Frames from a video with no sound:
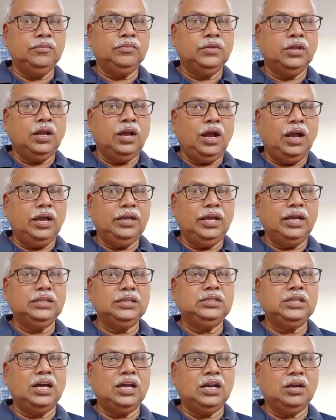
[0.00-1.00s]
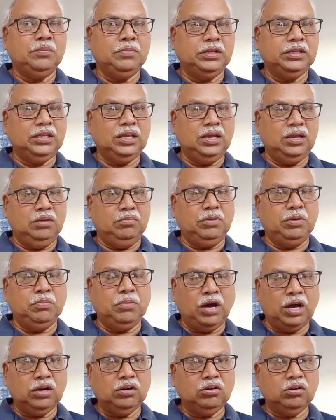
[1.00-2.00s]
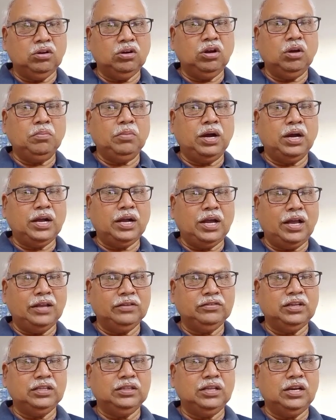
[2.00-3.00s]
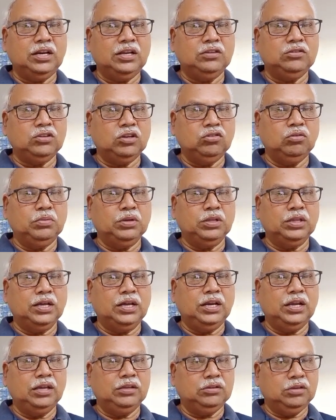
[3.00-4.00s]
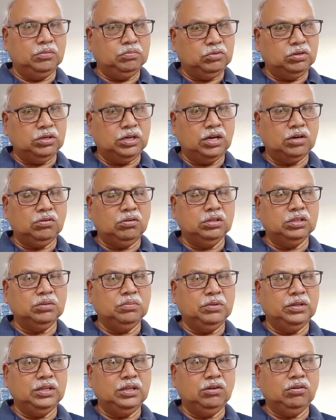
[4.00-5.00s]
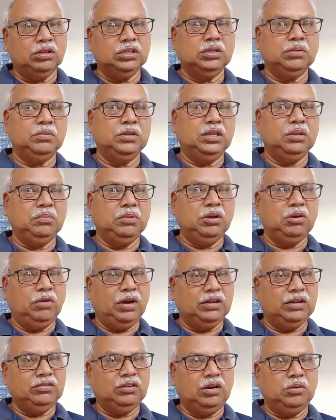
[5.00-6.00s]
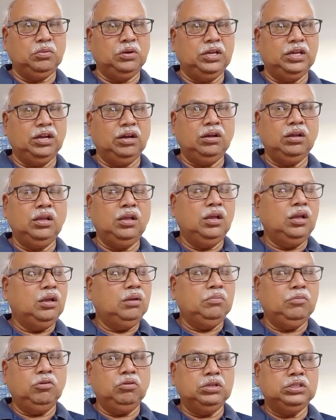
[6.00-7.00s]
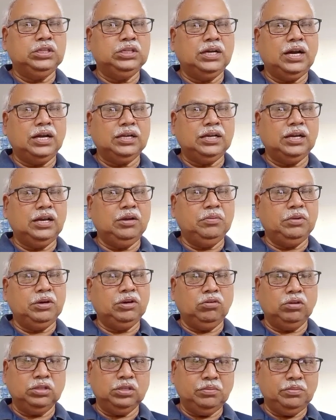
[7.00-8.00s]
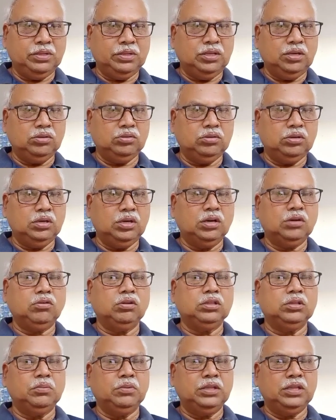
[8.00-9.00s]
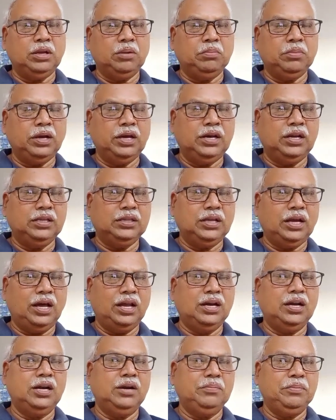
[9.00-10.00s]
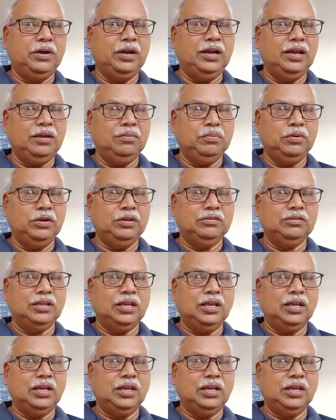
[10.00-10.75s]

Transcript: అయ్యా చాలామంది మేము మానుకున్నాం మాకు ఆసక్తి లేదు చదువు మీద అని చెప్తున్నారు కొంతమంది కొంతమంది మేము వలసలు పోయాం మేము వచ్చి కట్టలేమని కొంతమంది అంటున్నారు కొంతమంది అమ్మాయిలు అయితే ఆల్రెడీ పెళ్ళి అయిపోయింది సార్